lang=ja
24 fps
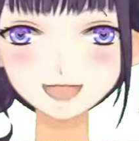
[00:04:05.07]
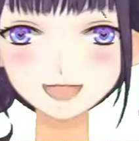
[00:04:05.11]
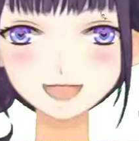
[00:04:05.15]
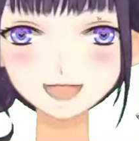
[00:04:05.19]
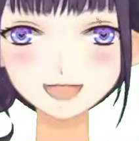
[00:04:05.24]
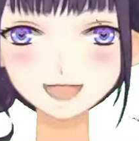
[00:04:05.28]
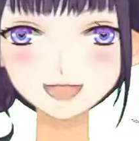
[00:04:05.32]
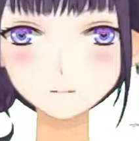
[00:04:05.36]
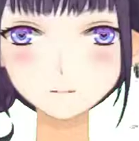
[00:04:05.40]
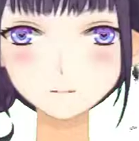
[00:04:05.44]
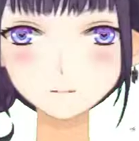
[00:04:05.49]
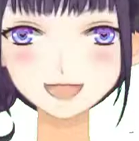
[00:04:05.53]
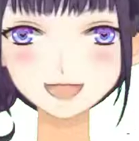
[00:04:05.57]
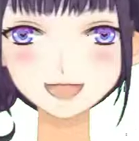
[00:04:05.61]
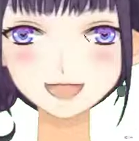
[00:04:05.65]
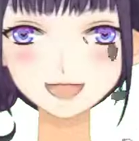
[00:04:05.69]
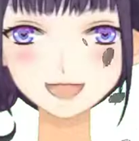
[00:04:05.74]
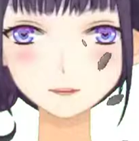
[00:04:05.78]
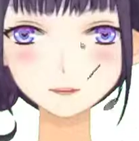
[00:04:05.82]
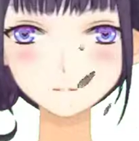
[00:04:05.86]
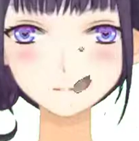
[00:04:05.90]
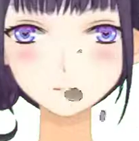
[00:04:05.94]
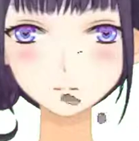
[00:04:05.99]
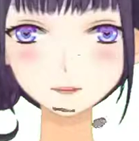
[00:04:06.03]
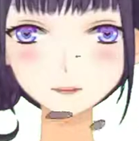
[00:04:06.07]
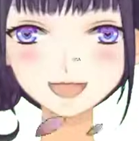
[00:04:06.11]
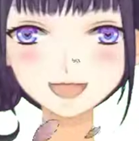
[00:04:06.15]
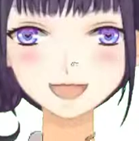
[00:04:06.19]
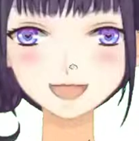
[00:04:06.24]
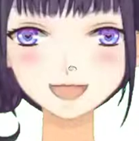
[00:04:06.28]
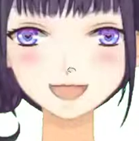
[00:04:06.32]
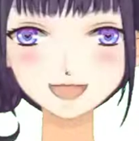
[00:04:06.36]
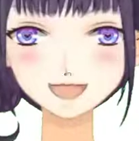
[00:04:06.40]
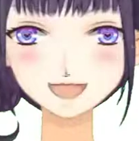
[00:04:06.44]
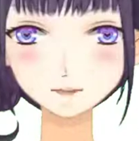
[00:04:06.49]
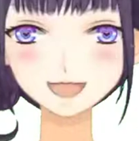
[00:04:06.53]
つまり、賃金は
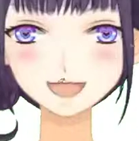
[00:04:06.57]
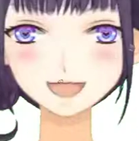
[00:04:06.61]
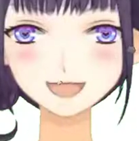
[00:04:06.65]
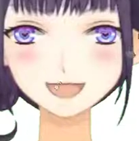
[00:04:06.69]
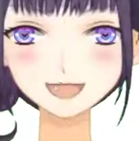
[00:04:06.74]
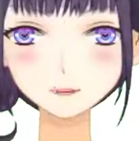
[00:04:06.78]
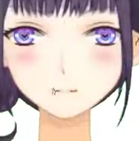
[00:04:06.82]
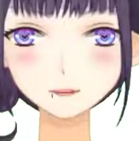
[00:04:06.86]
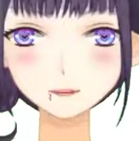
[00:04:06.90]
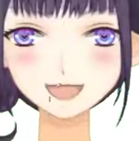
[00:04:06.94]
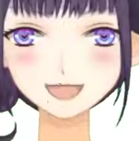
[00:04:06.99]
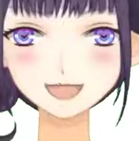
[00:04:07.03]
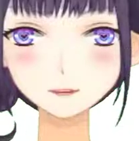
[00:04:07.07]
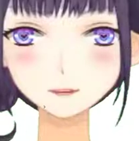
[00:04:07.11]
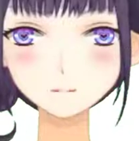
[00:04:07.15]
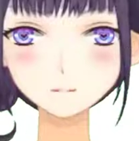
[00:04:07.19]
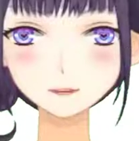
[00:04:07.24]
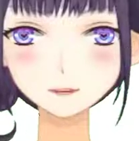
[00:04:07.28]
日本より低く、